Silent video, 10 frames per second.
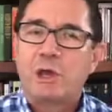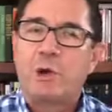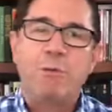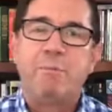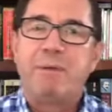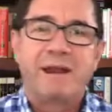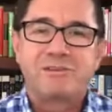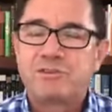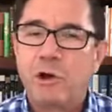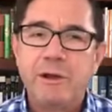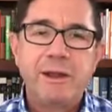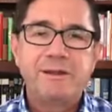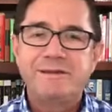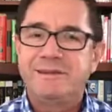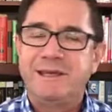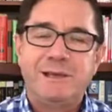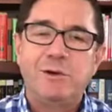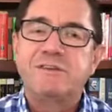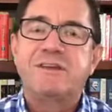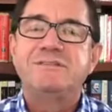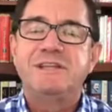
como personas y cosas